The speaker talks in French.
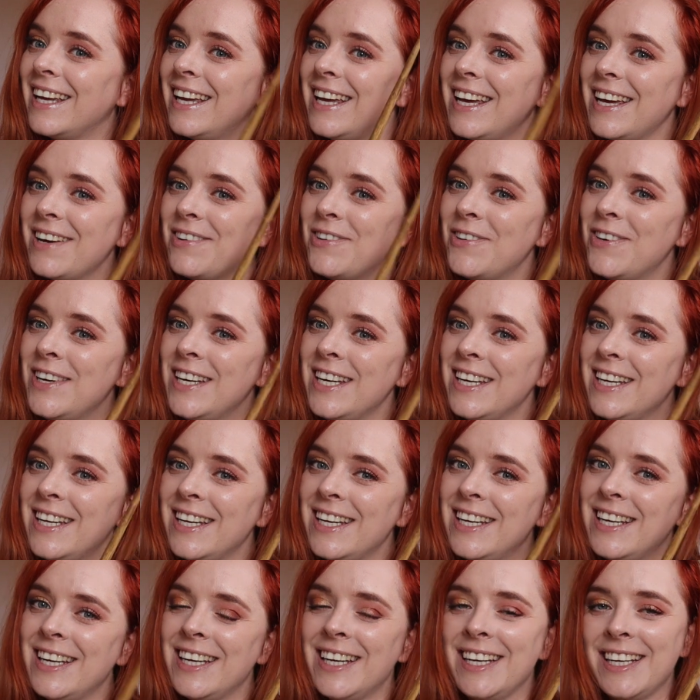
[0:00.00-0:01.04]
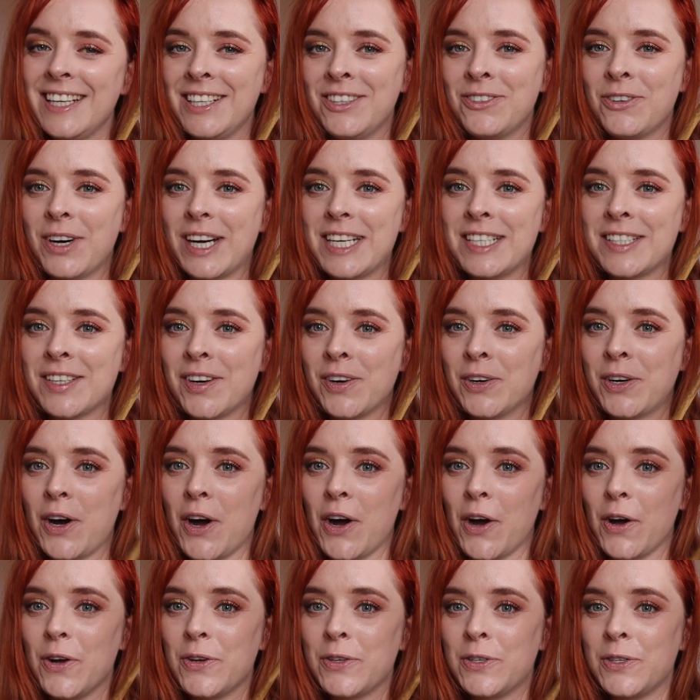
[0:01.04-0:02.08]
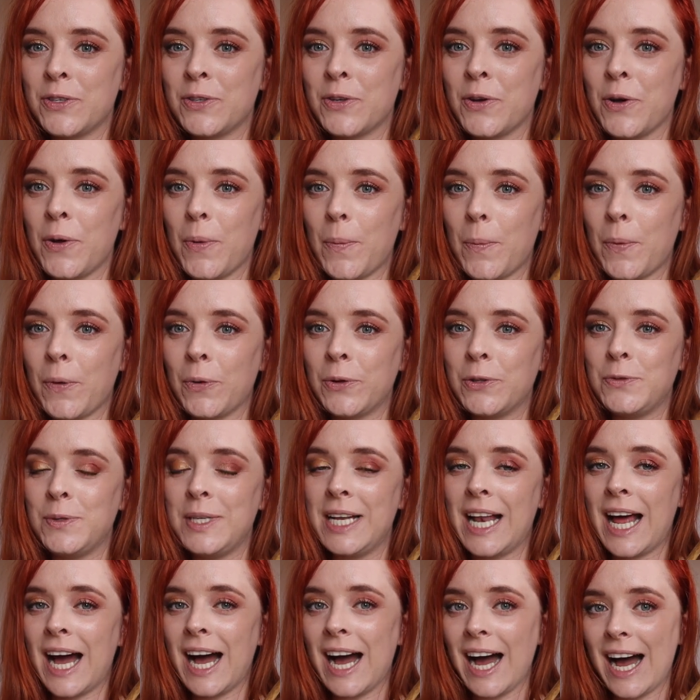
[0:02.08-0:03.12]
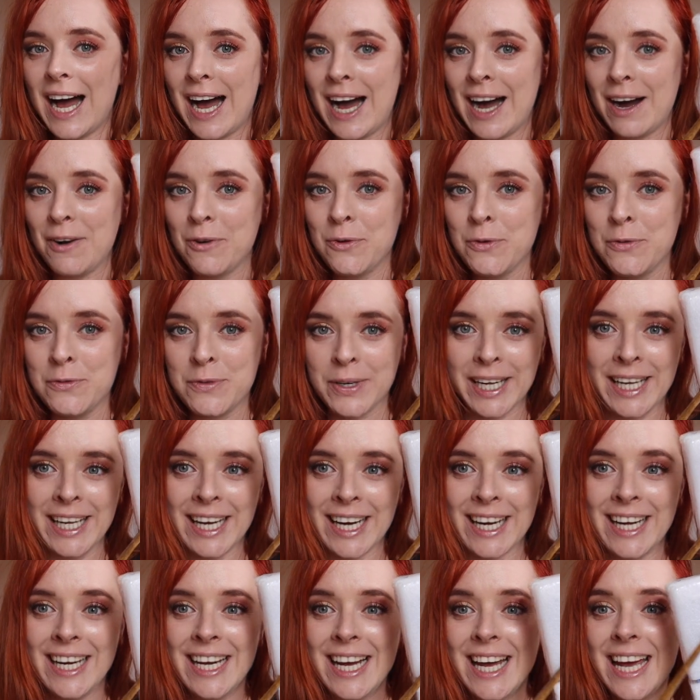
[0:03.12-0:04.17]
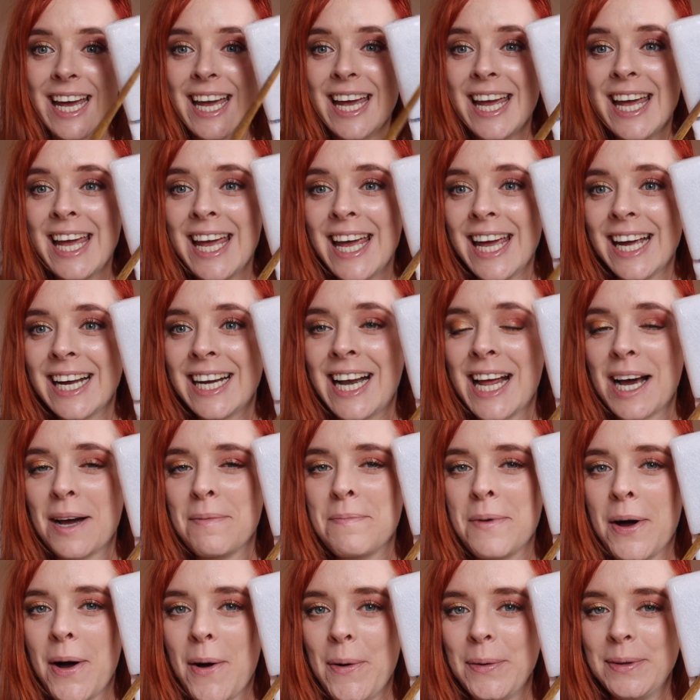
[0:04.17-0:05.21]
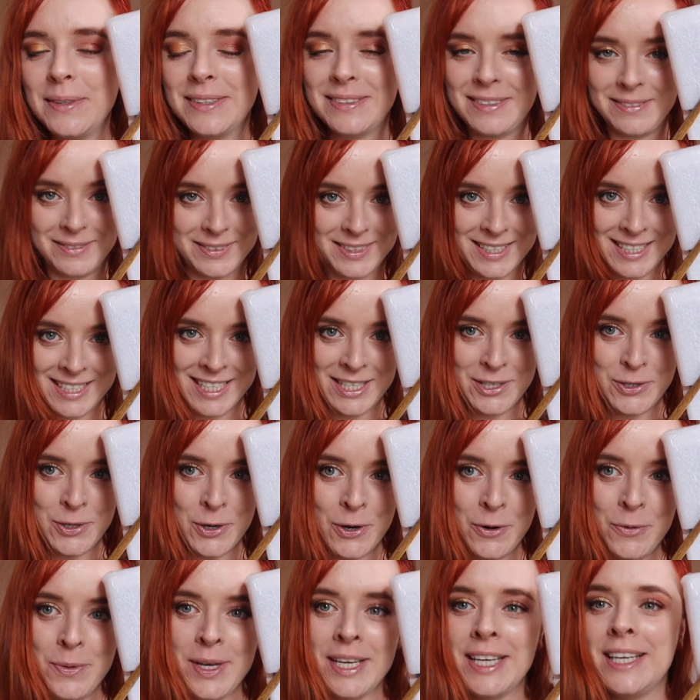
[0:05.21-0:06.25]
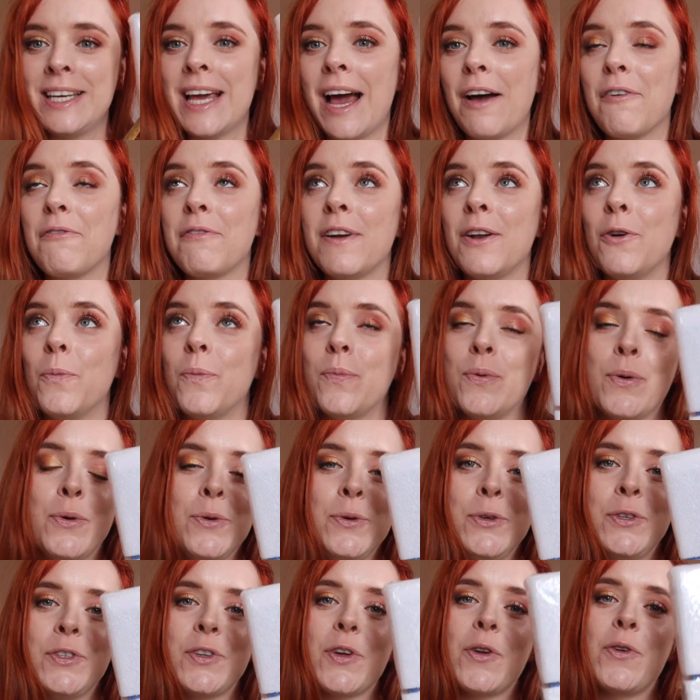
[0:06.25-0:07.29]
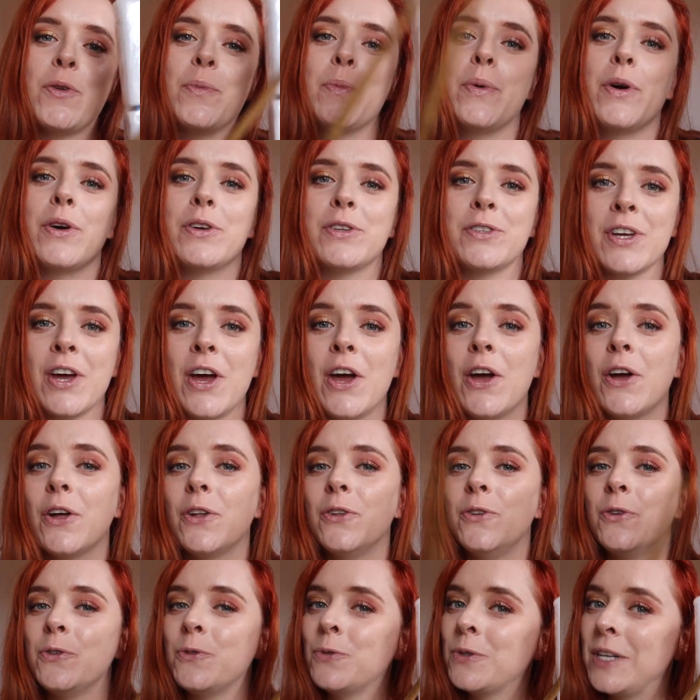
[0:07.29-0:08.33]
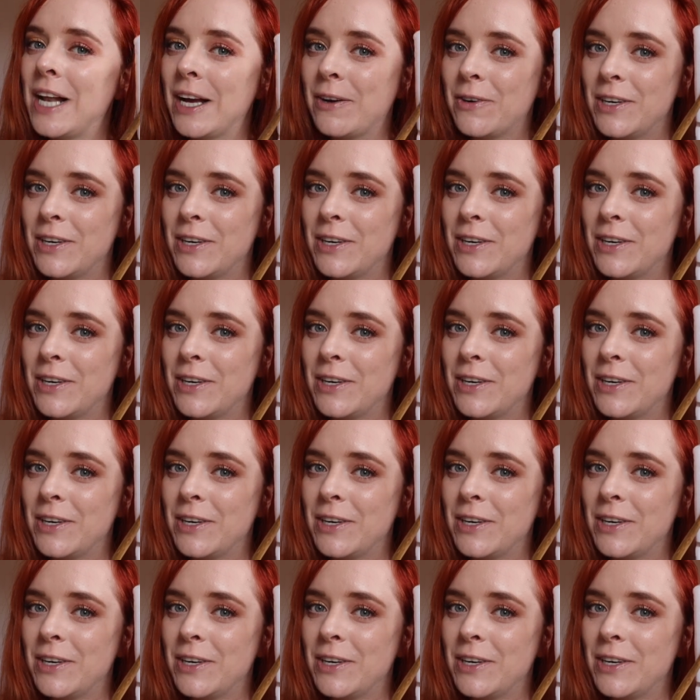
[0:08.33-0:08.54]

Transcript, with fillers: Et oui, il nous reste encore ce produit-là à ouvrir. Et clairement, c'est celui qui a fait le plus le buzz de toute la